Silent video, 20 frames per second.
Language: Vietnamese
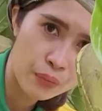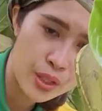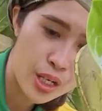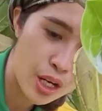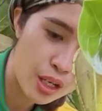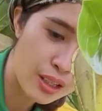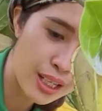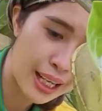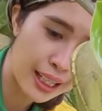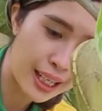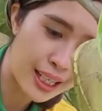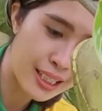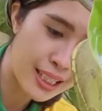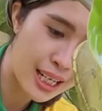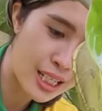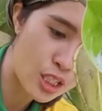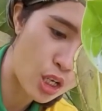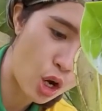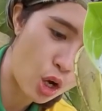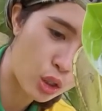giữ lại cái
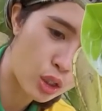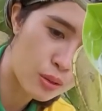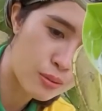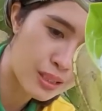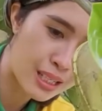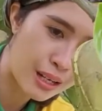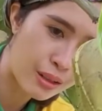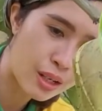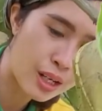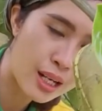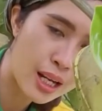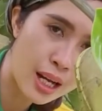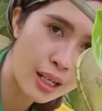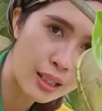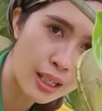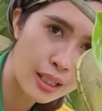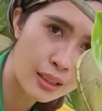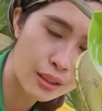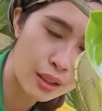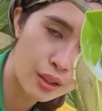trái tròn nhưng sau nó
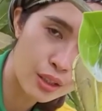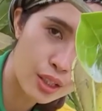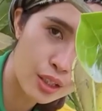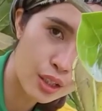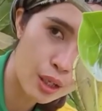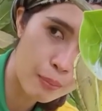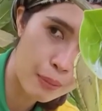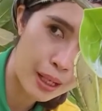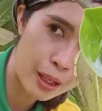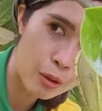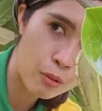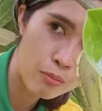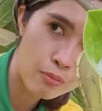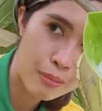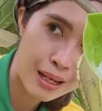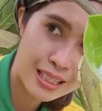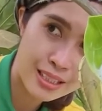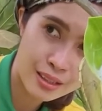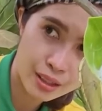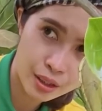lớn lên tự nhiên nó méo,
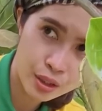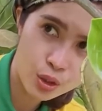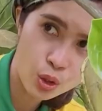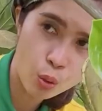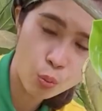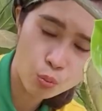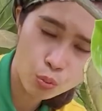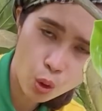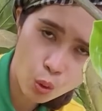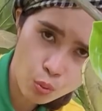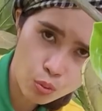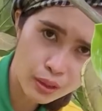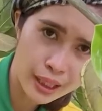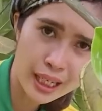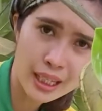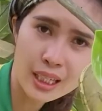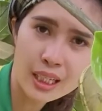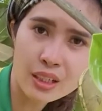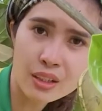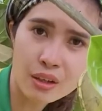mà sử dụng đúng
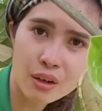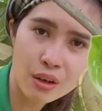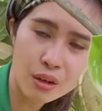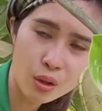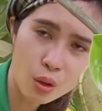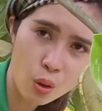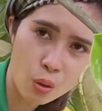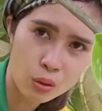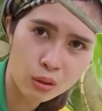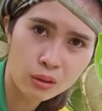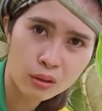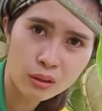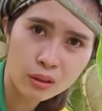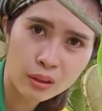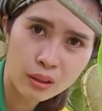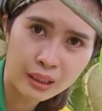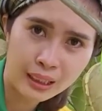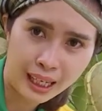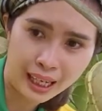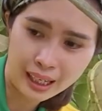cái dinh dưỡng luôn.
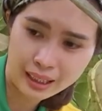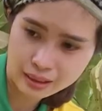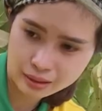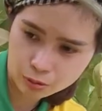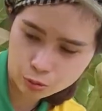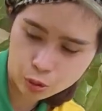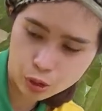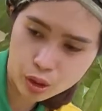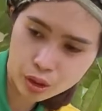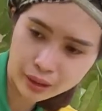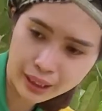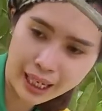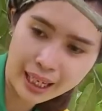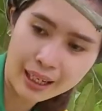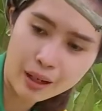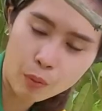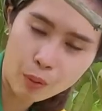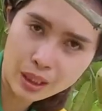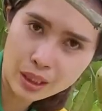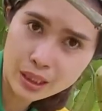À, vườn
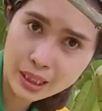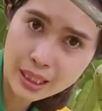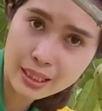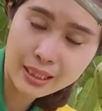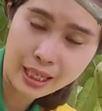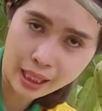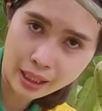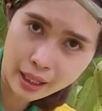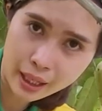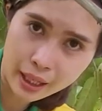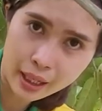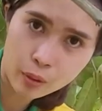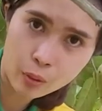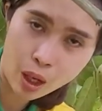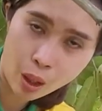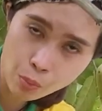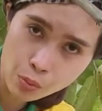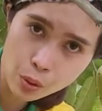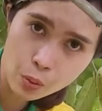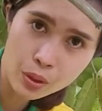này là Oanh chia sẻ thiệt
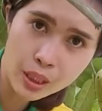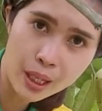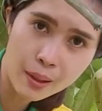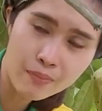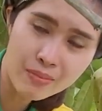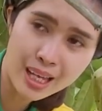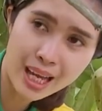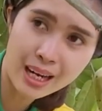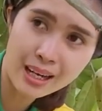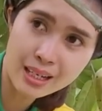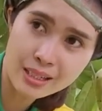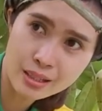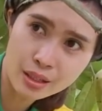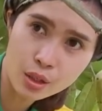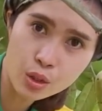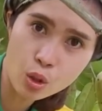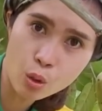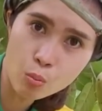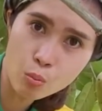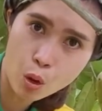không giấu giếm nha, là
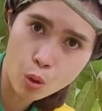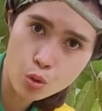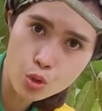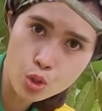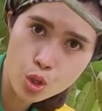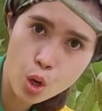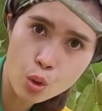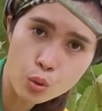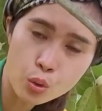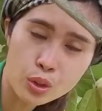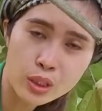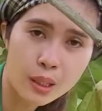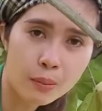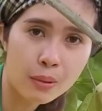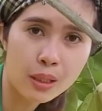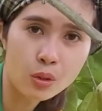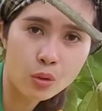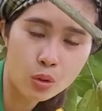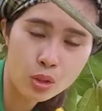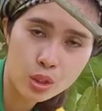sử dụng bộ xô nuôi
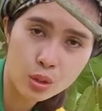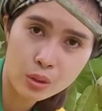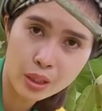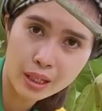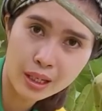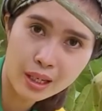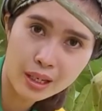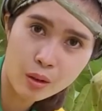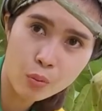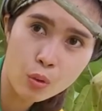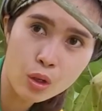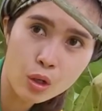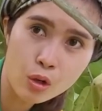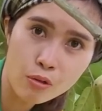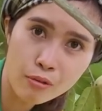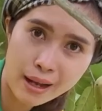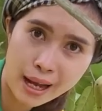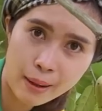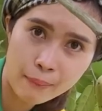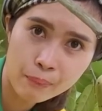trái mít của siêu thị cây giống
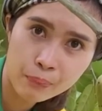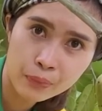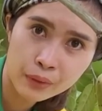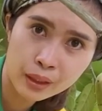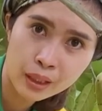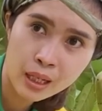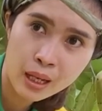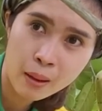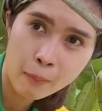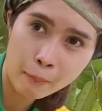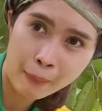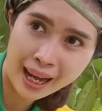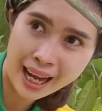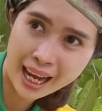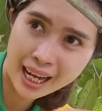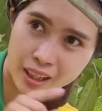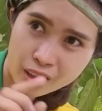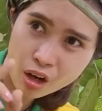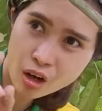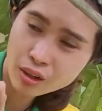WeloFarm,
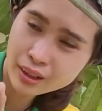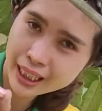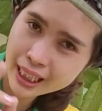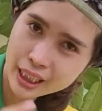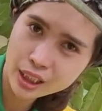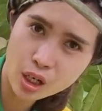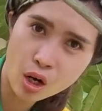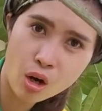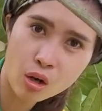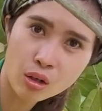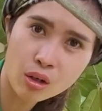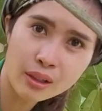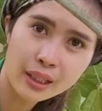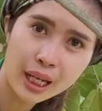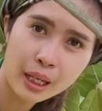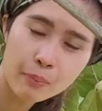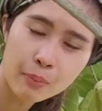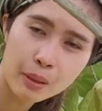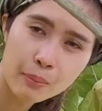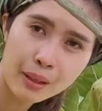mà có cây tròn có
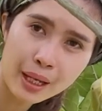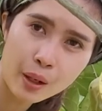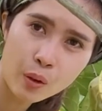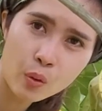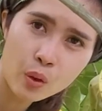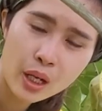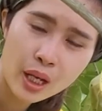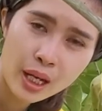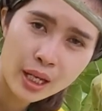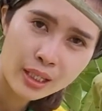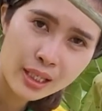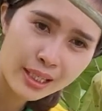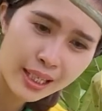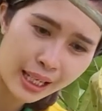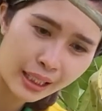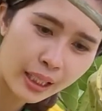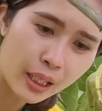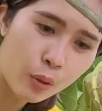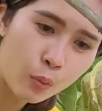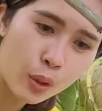cây bị méo. Như
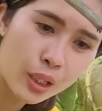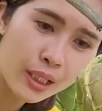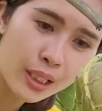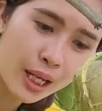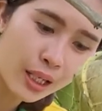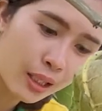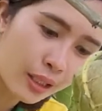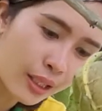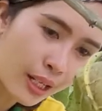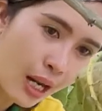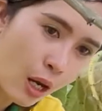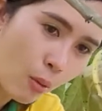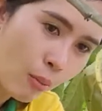vậy thì nguyên nhân là do